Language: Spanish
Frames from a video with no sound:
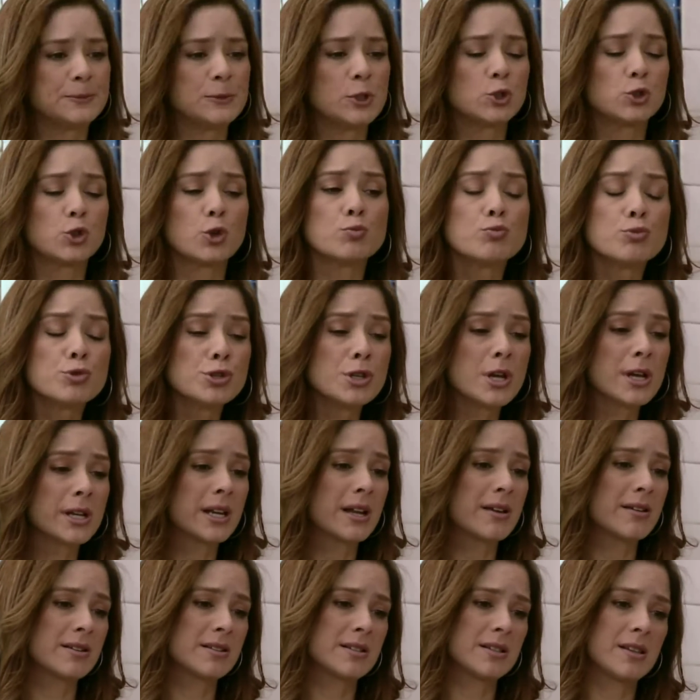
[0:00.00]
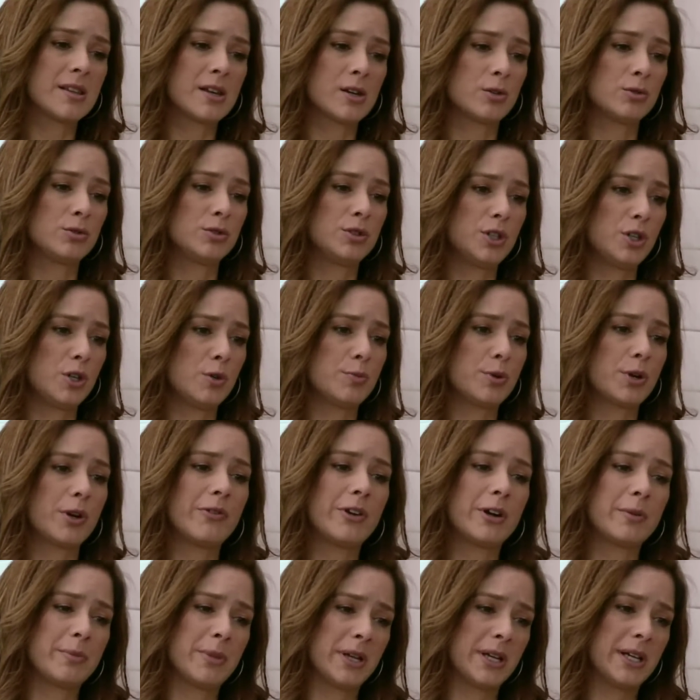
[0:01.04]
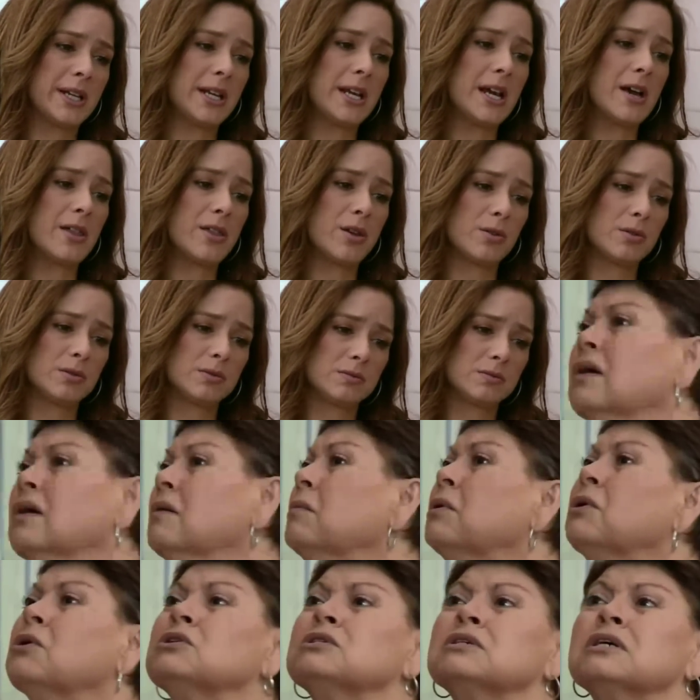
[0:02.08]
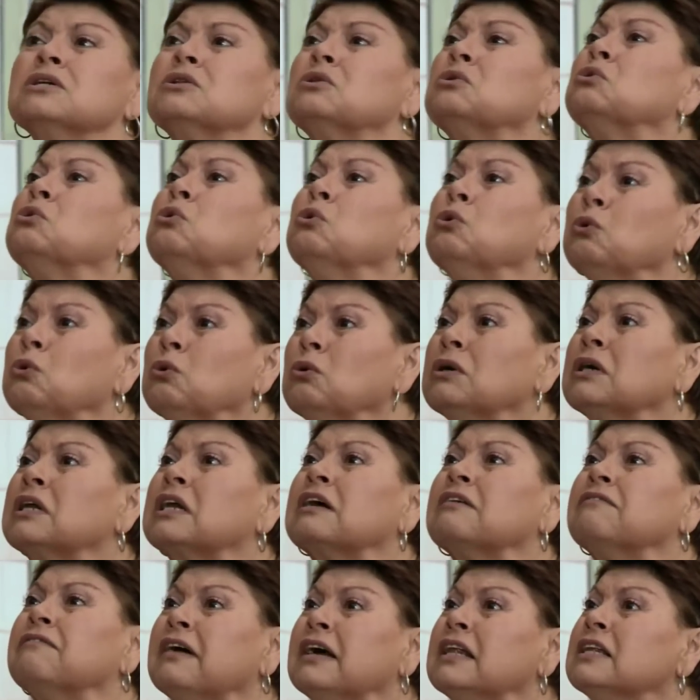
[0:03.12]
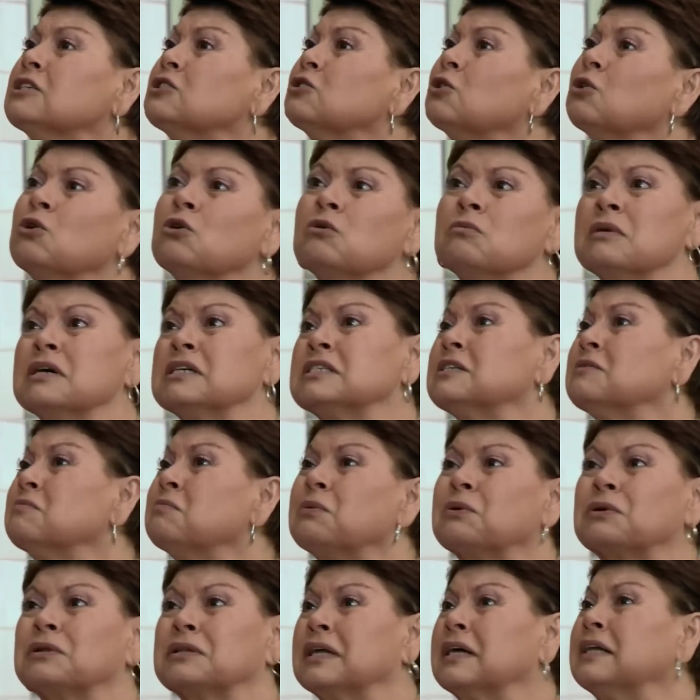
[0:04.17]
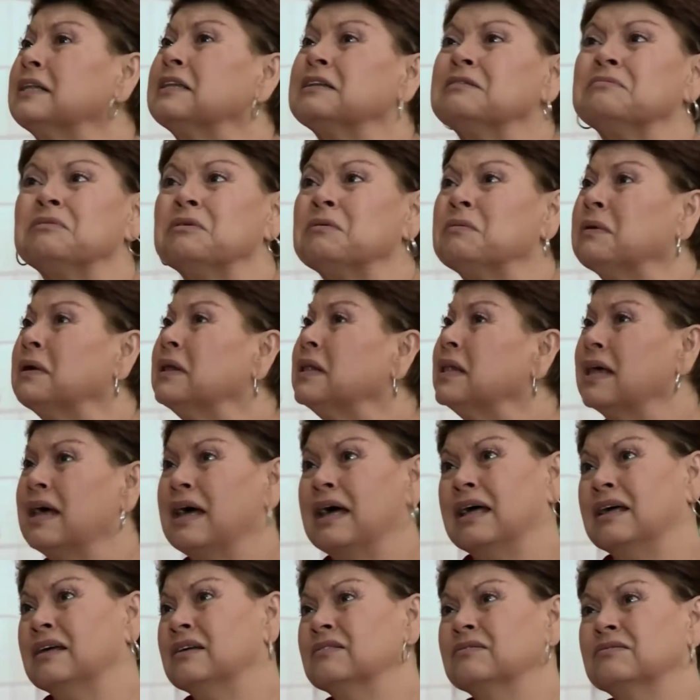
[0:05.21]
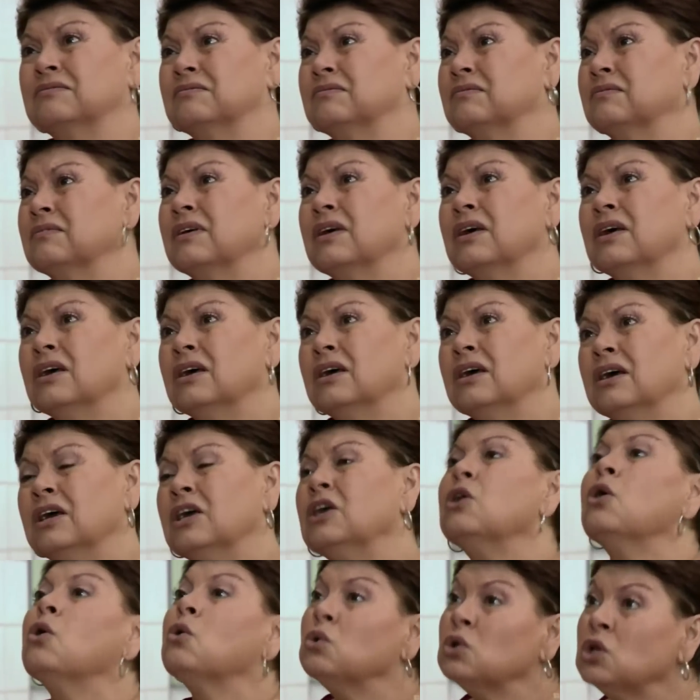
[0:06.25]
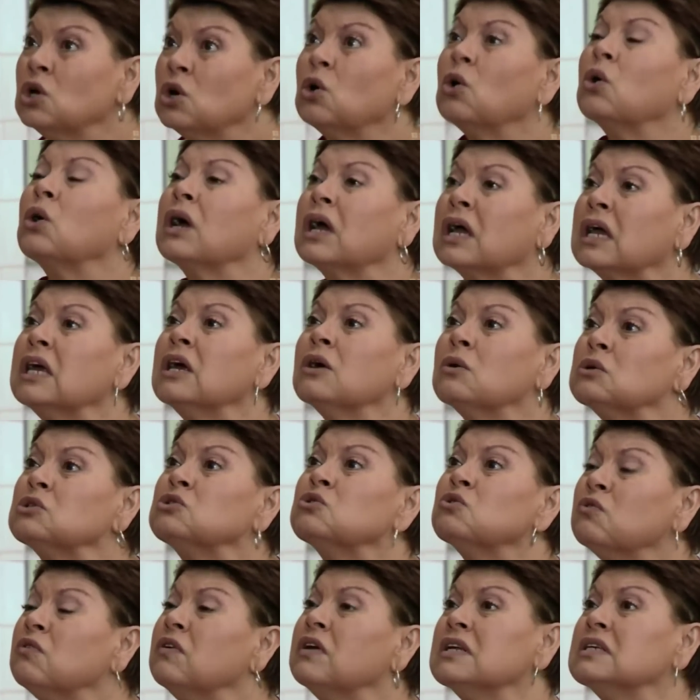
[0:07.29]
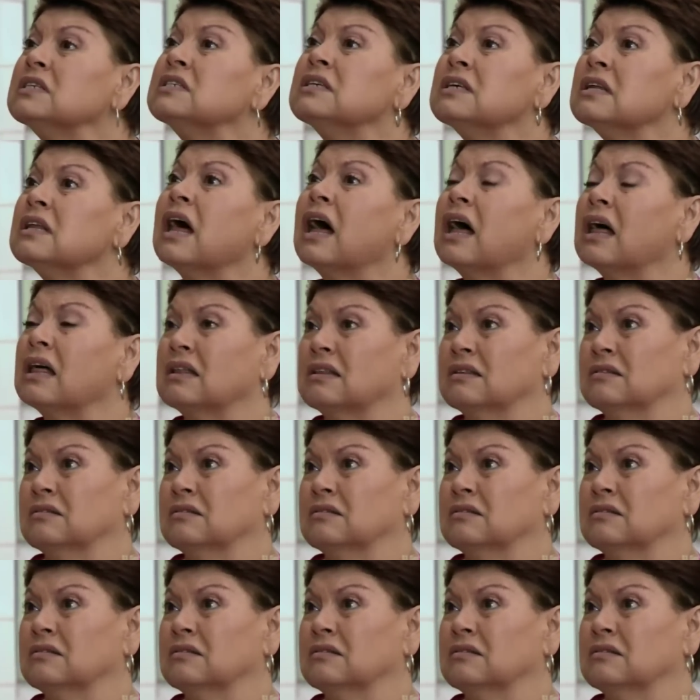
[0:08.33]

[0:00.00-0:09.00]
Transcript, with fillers: yo estoy muy agradecida contigo por haberme criado. Pero es que tú y Rafael son lo más importante en mi vida. Y lo único que quiero es su felicidad.